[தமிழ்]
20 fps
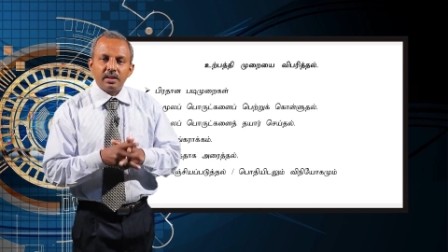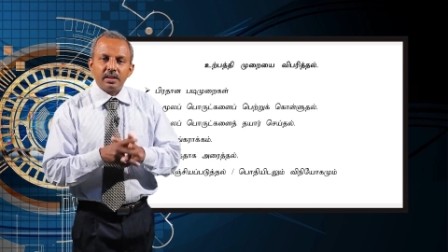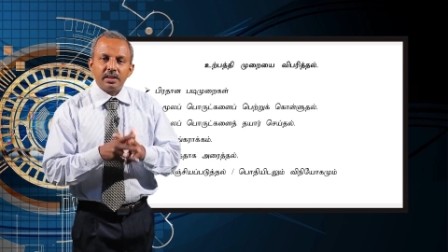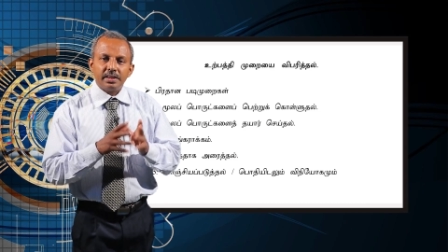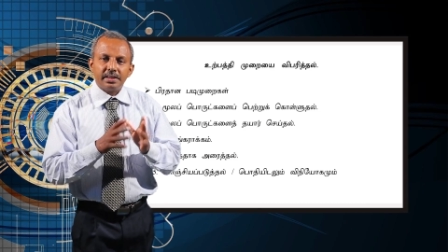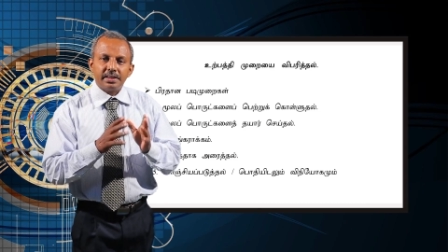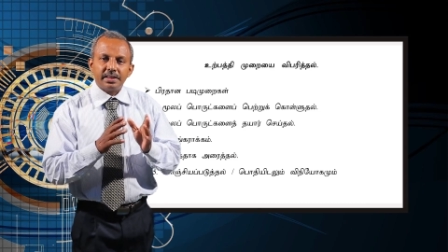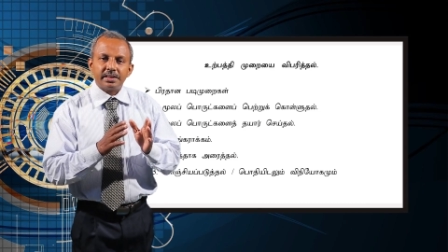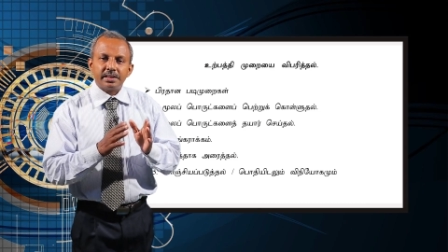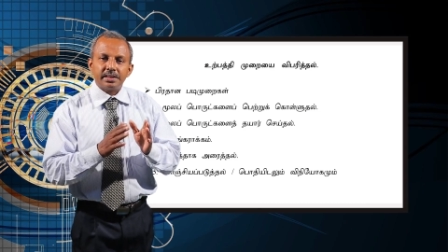
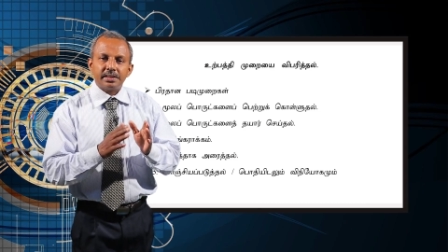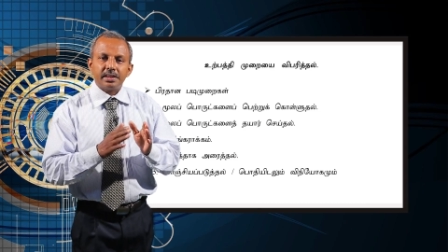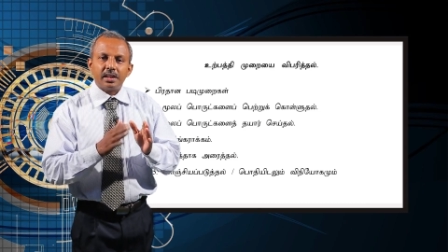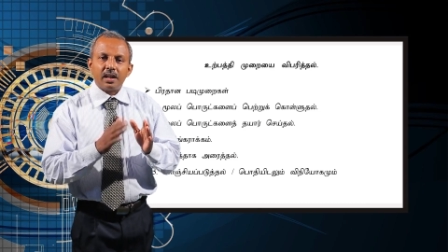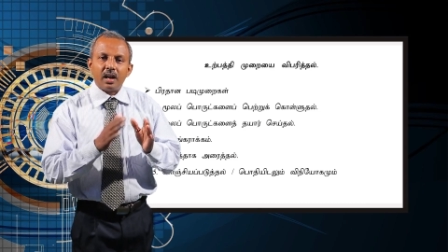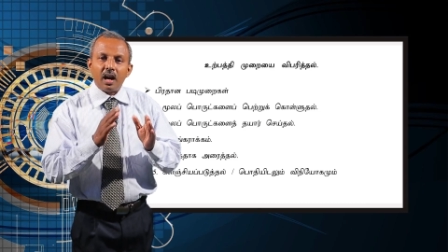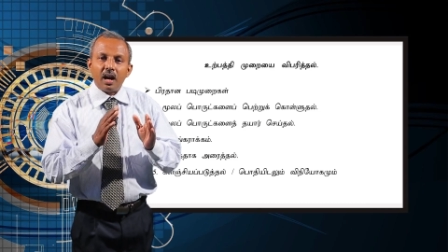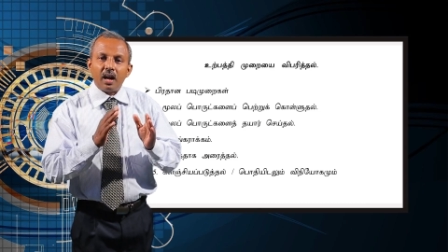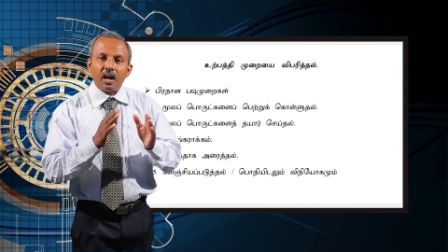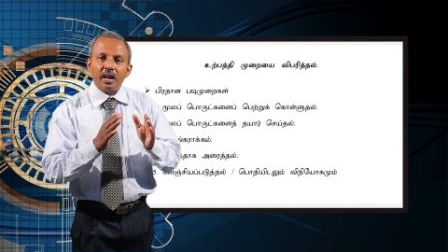கிட்டத்தட்ட
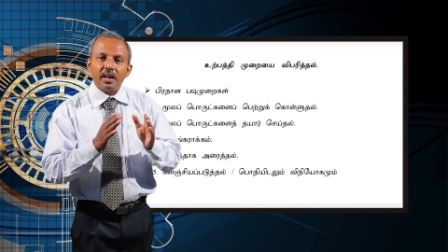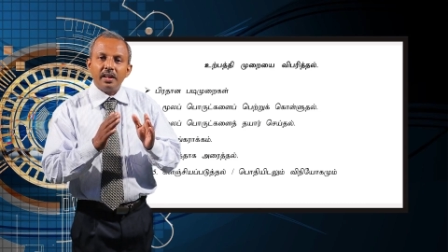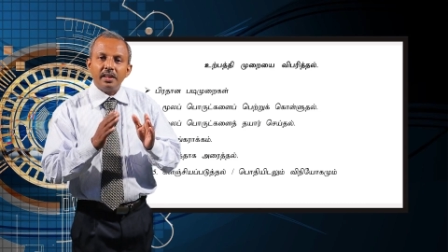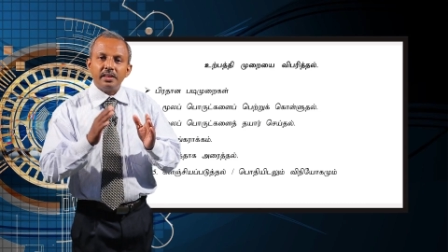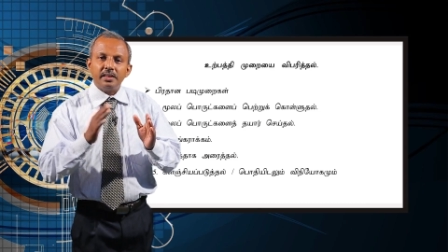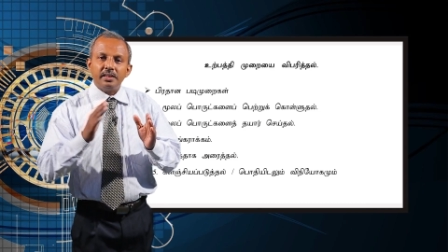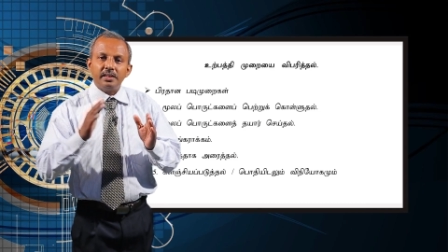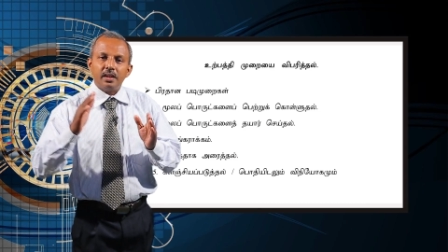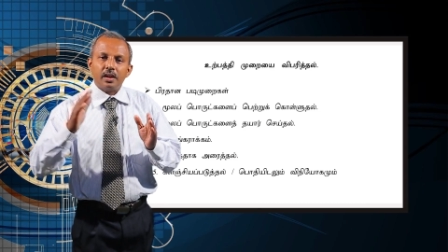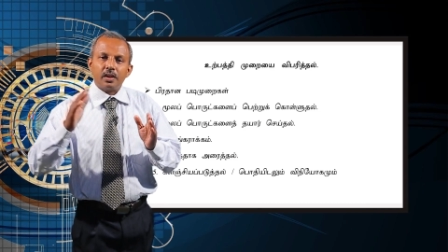
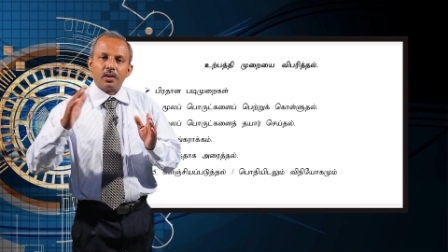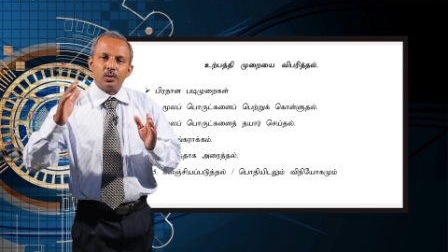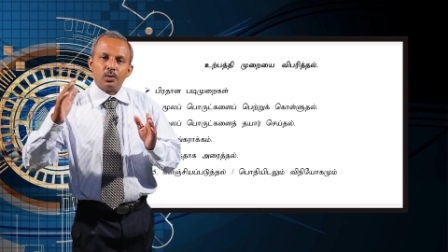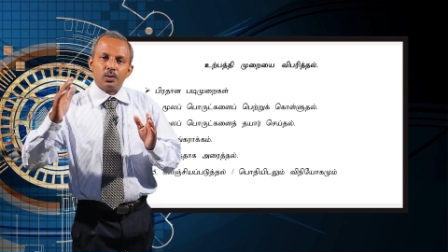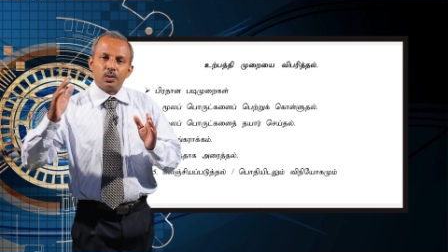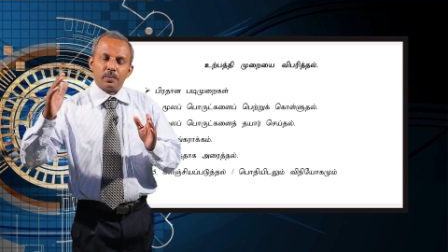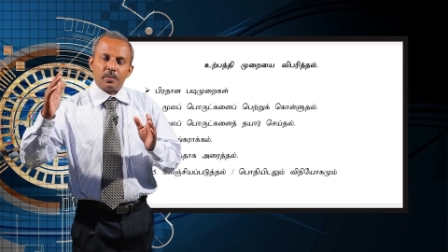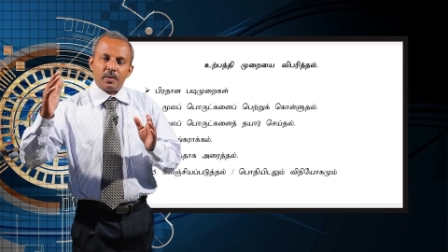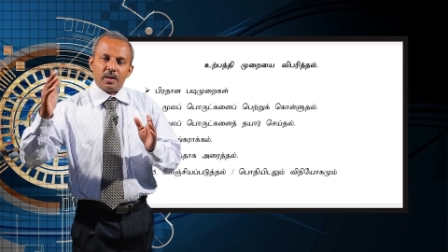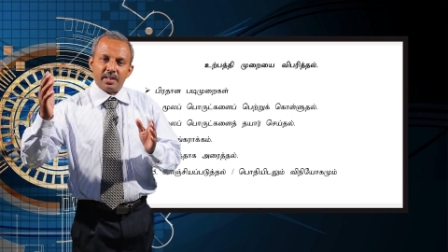ஆயிரத்தி
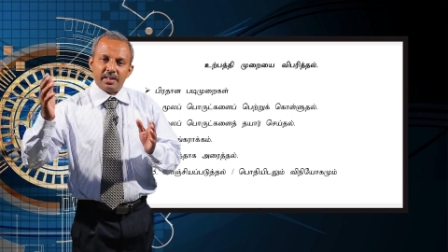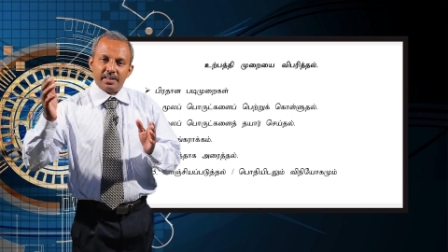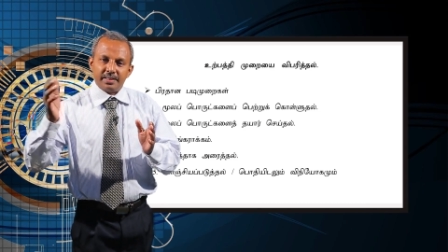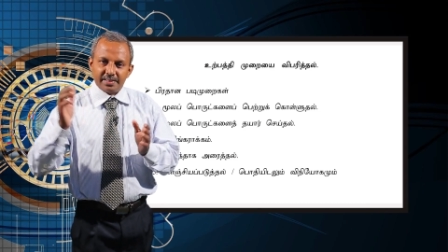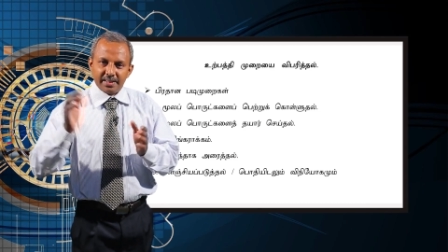அறுநூறு பாகை